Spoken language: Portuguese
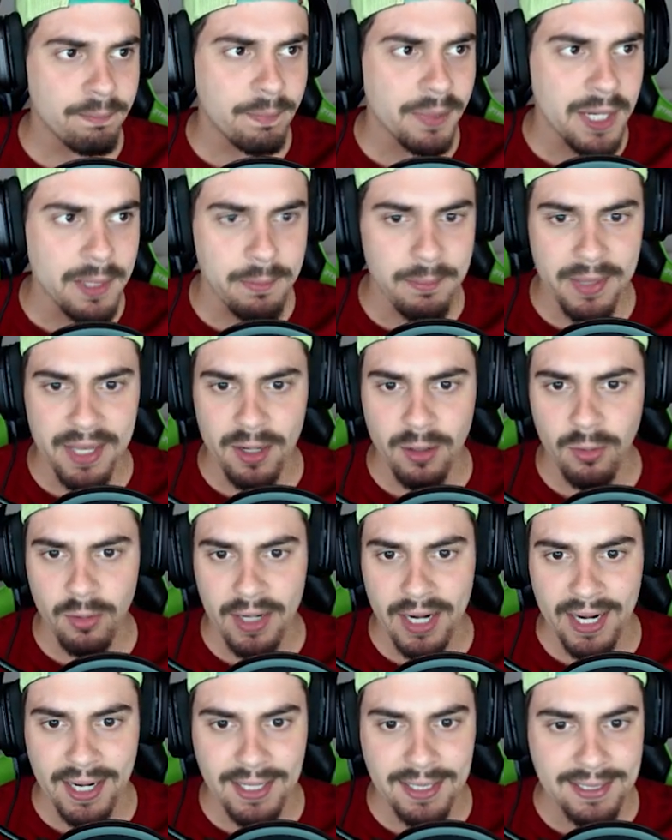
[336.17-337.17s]
Primeiro
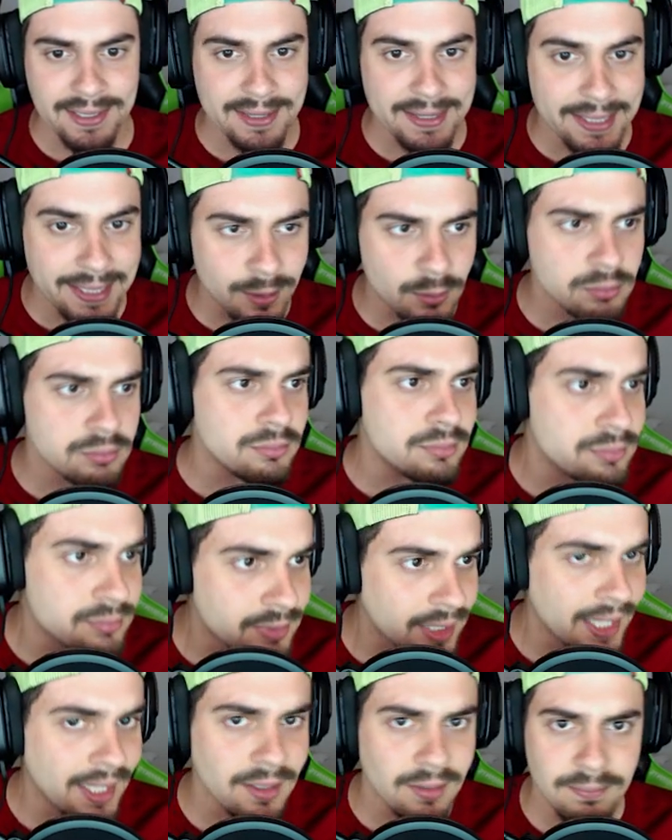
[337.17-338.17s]
lugar não
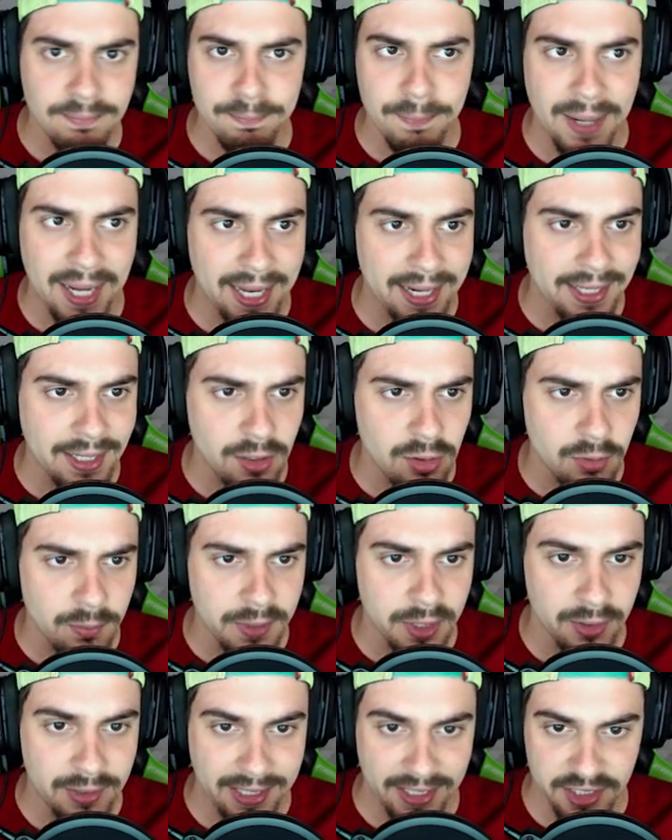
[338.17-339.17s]
tem parei
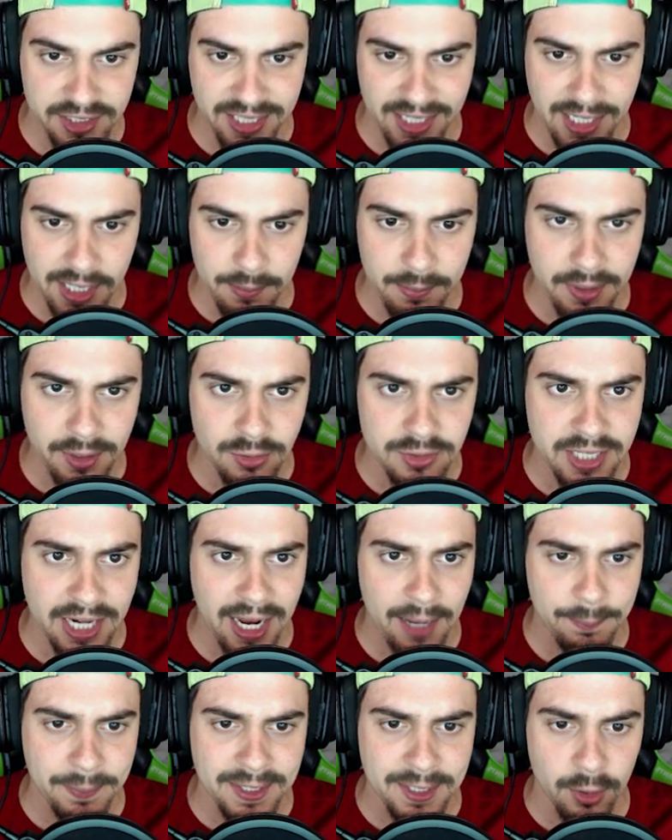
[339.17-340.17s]
comigo, cara. Já elimino já
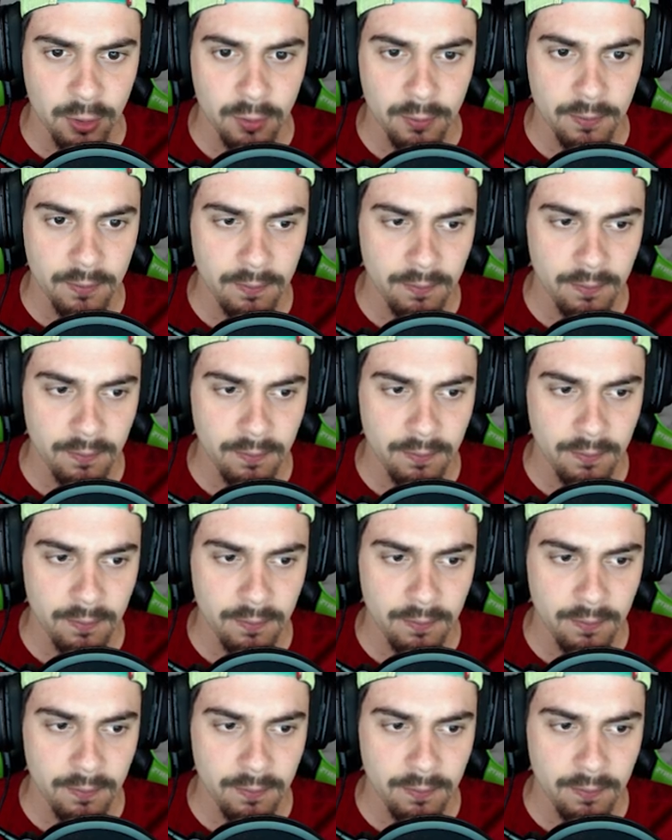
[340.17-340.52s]
rapidão.